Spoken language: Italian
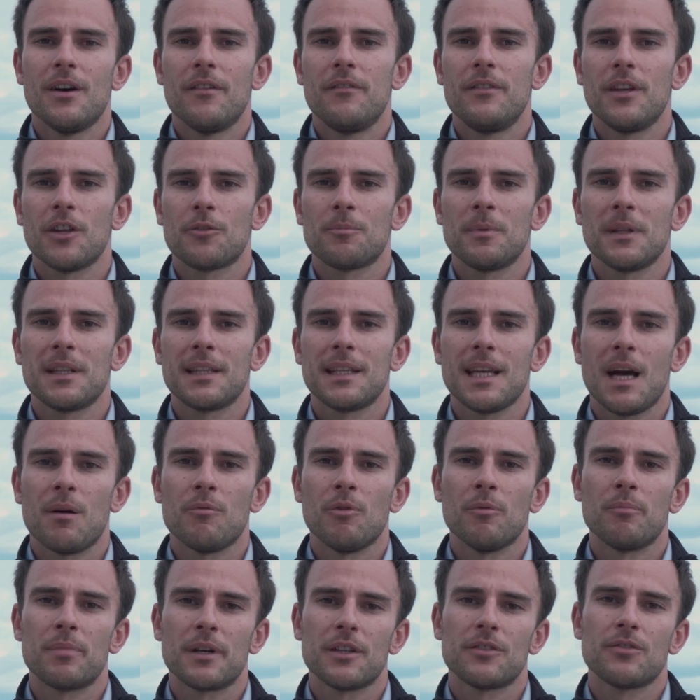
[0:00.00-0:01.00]
vi aspettiamo
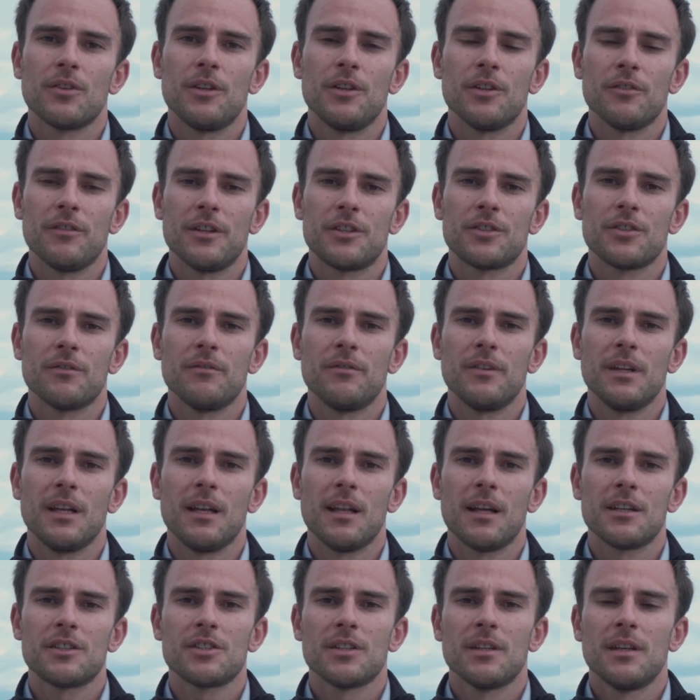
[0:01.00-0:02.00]
presso l'Innovation
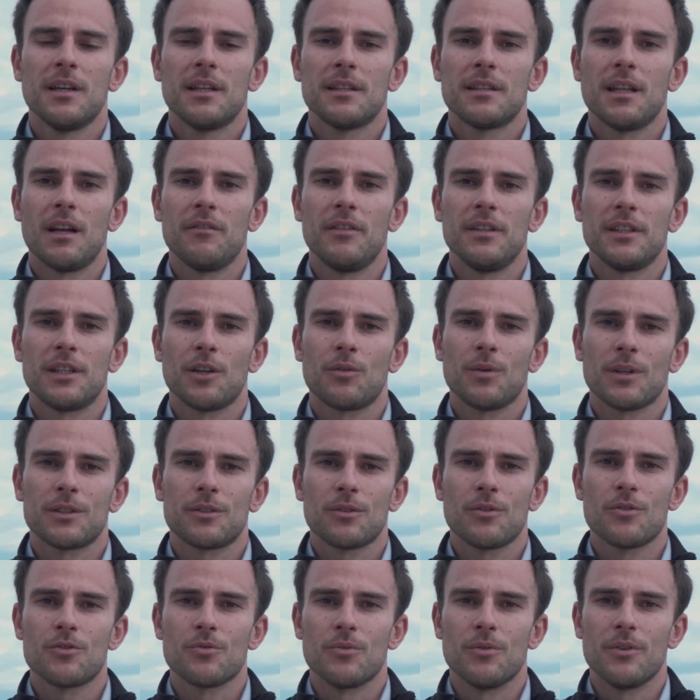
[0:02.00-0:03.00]
Village dal
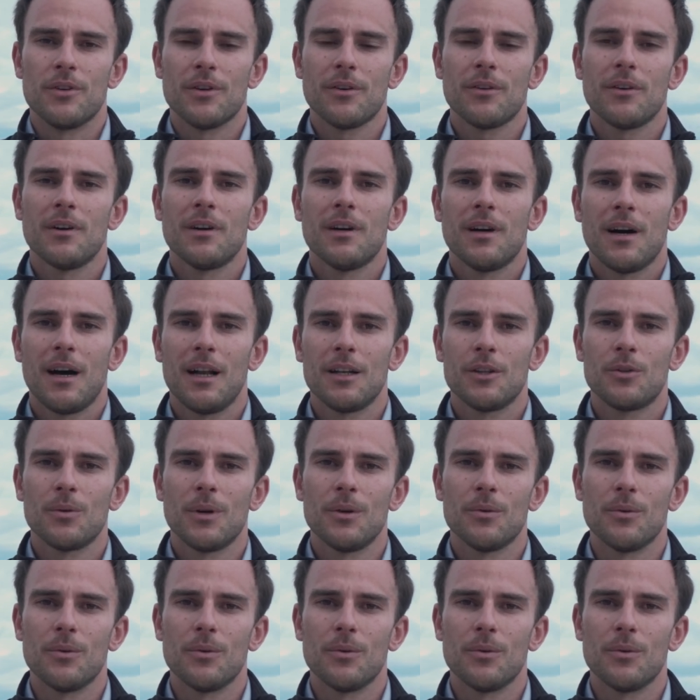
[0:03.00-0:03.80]
24 giugno al 2